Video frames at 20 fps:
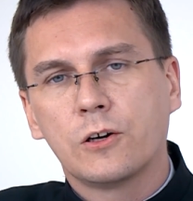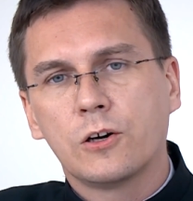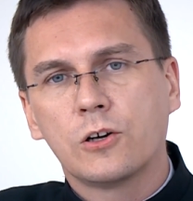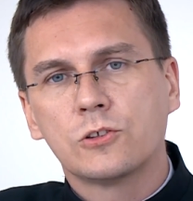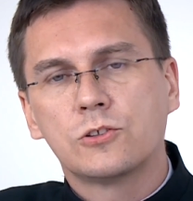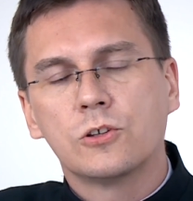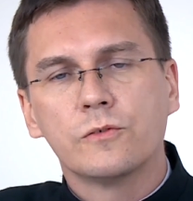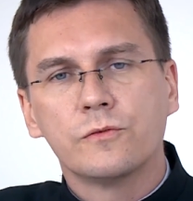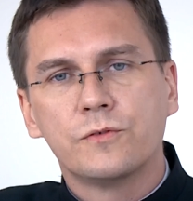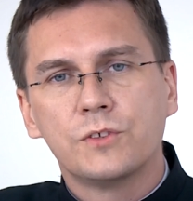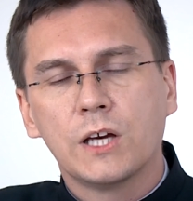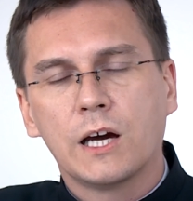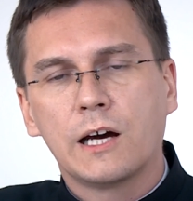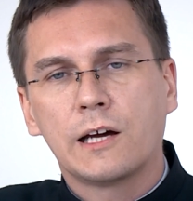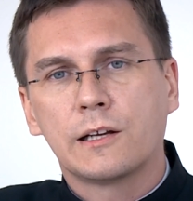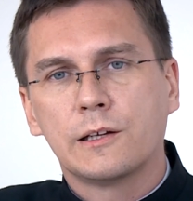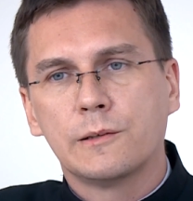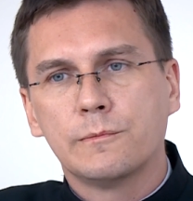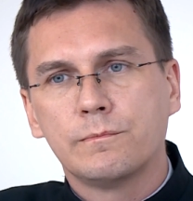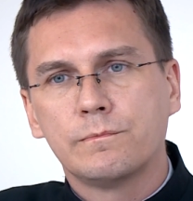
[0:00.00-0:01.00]
O tą
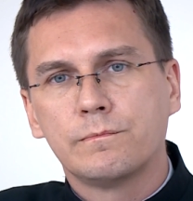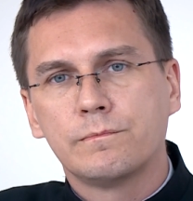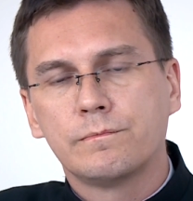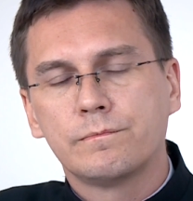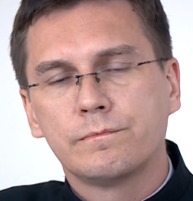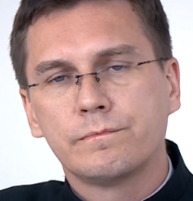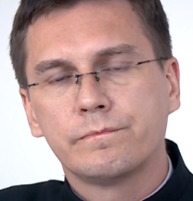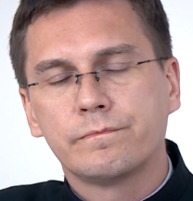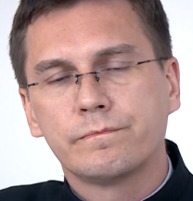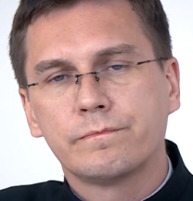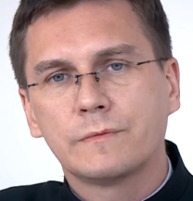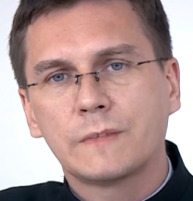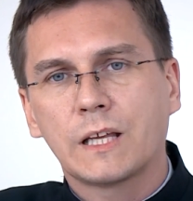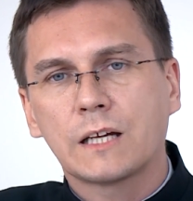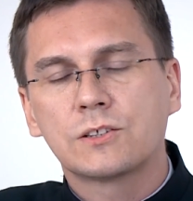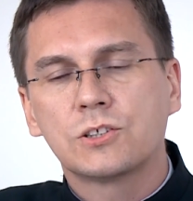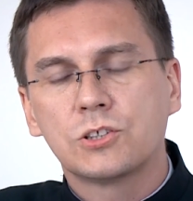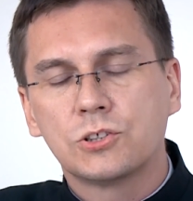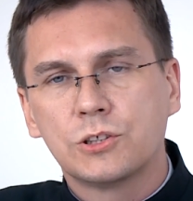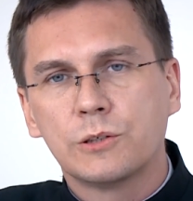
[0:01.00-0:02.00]
wiarę
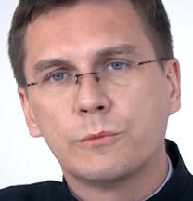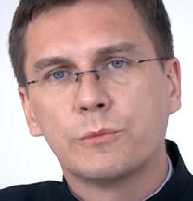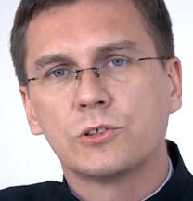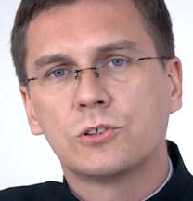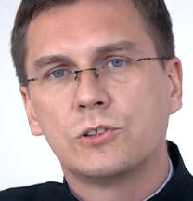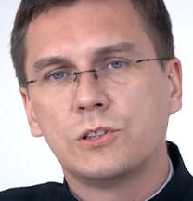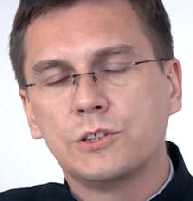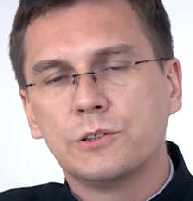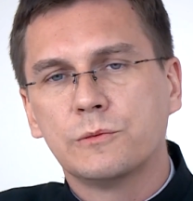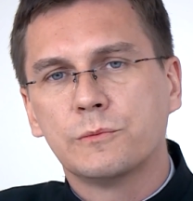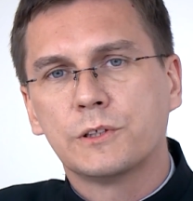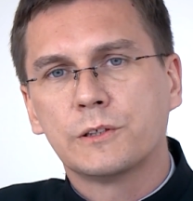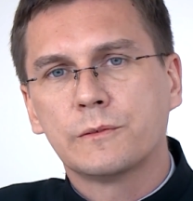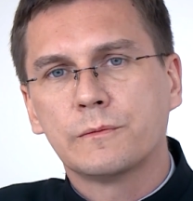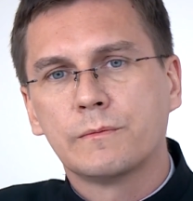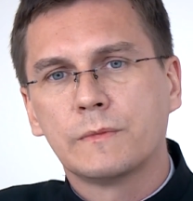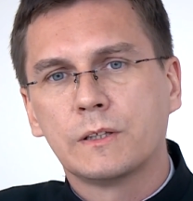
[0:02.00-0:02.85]
także się modlimy.